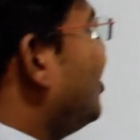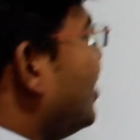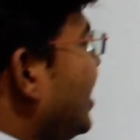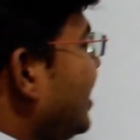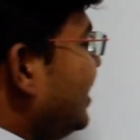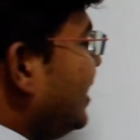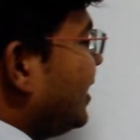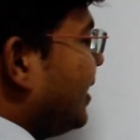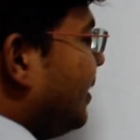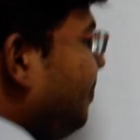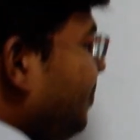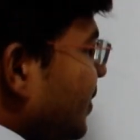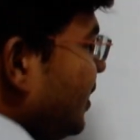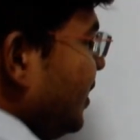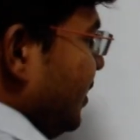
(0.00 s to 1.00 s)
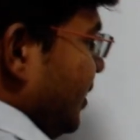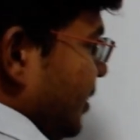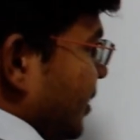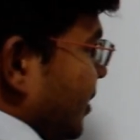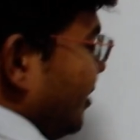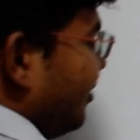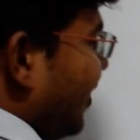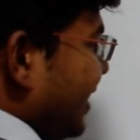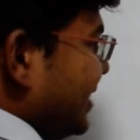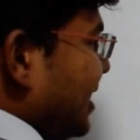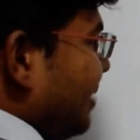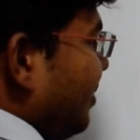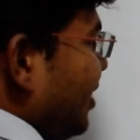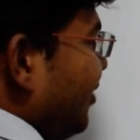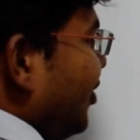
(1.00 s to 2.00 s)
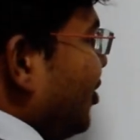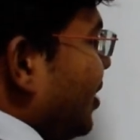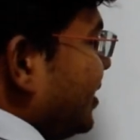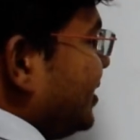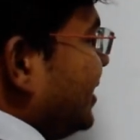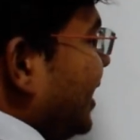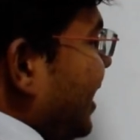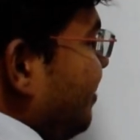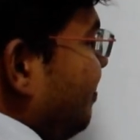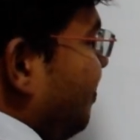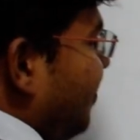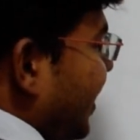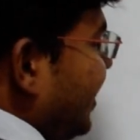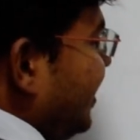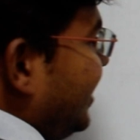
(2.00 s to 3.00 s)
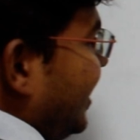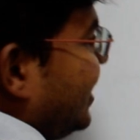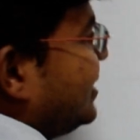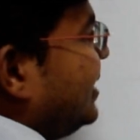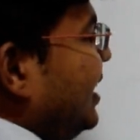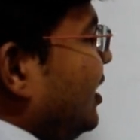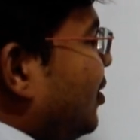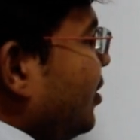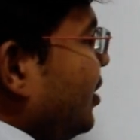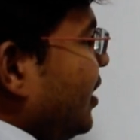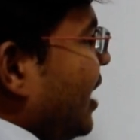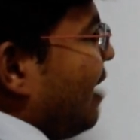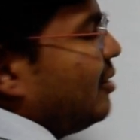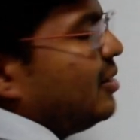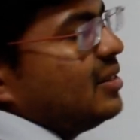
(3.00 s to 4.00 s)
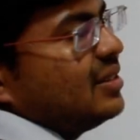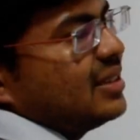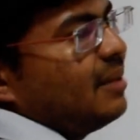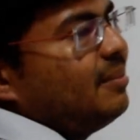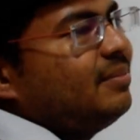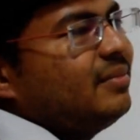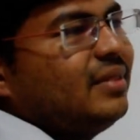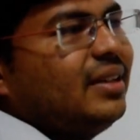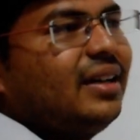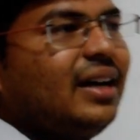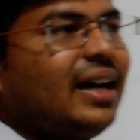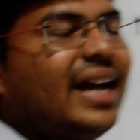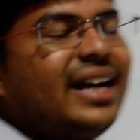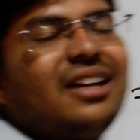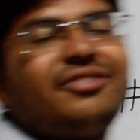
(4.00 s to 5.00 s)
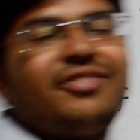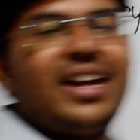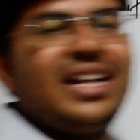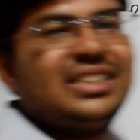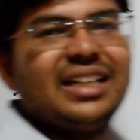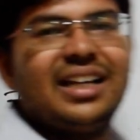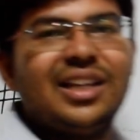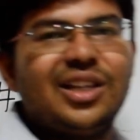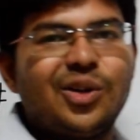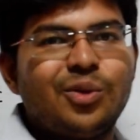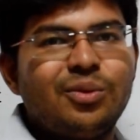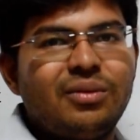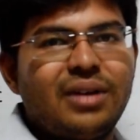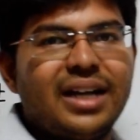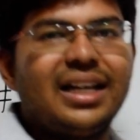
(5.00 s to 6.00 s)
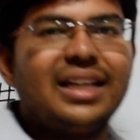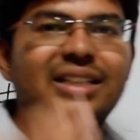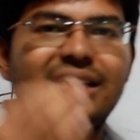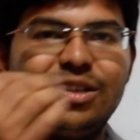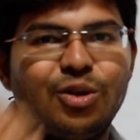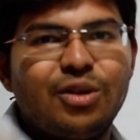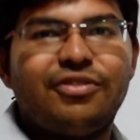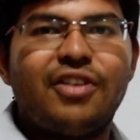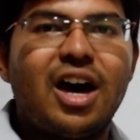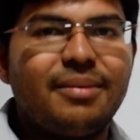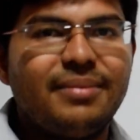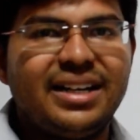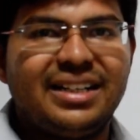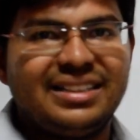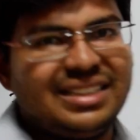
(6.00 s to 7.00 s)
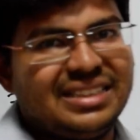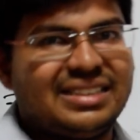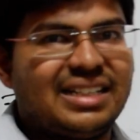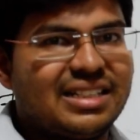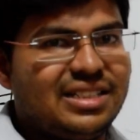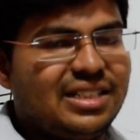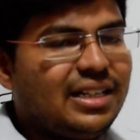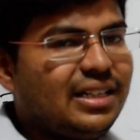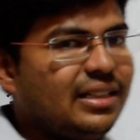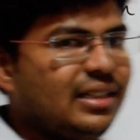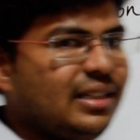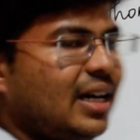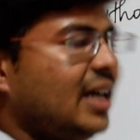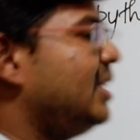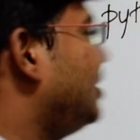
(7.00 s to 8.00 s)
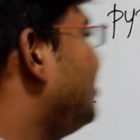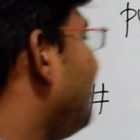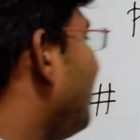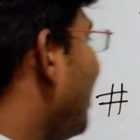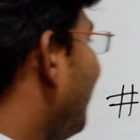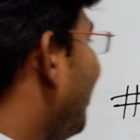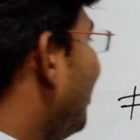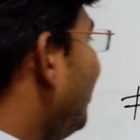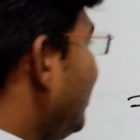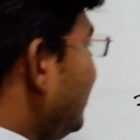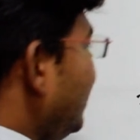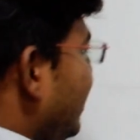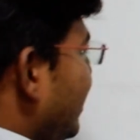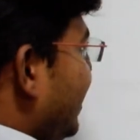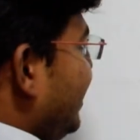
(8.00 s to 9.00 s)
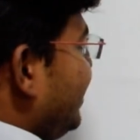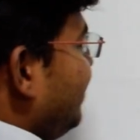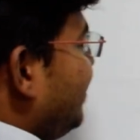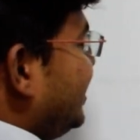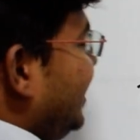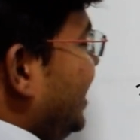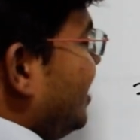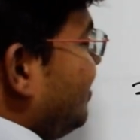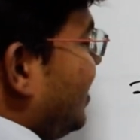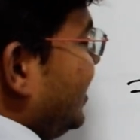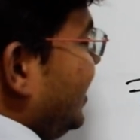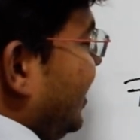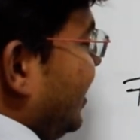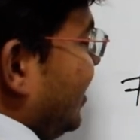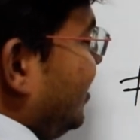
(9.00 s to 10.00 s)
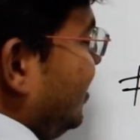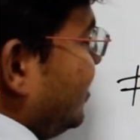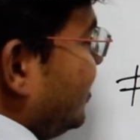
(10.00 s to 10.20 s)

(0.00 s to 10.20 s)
கோட் எழுதிடுறேன் ஃபார் எக்ஸாம்பிள் இஃப் யூ ஆன் சே பிரிண்ட் இன் அ சி கோட் யூ ஹாவ் சம் ஹெடர் ஃபைல்ஸ் எழுதணும் அண்ட் அதுக்குன்னு ஒரு ஃபார்மேட் இருக்குது ஸ்ட்ரக்சர் இருக்குது அதை நம்ம பார்ப்போம் லைக் இப்போ சியில் பார்த்தீங்கன்னா